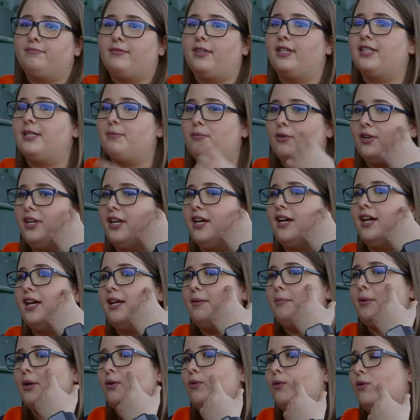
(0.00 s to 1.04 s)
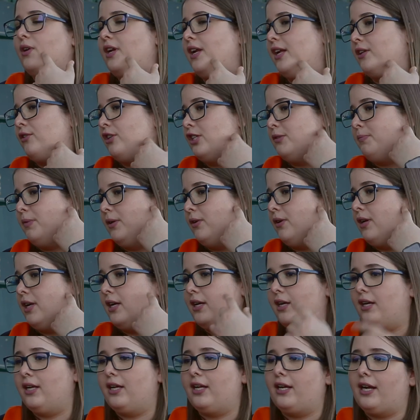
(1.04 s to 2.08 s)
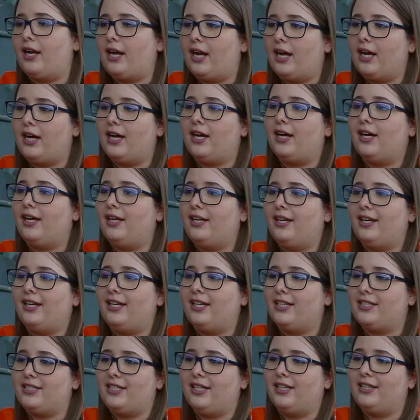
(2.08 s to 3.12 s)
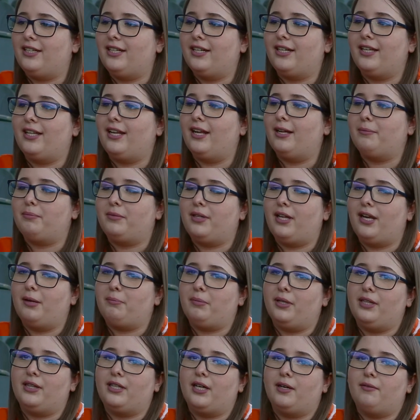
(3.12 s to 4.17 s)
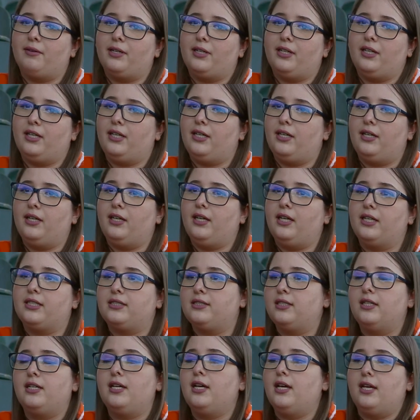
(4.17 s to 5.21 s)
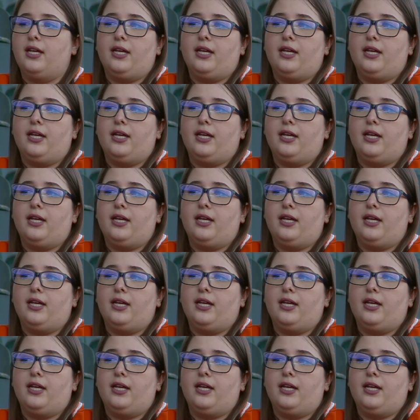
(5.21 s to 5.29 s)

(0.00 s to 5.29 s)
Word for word: que se ponía, me acuerdo en el Electro de Espino, la, naranja en el cachete, que la, te la pintaban y, es,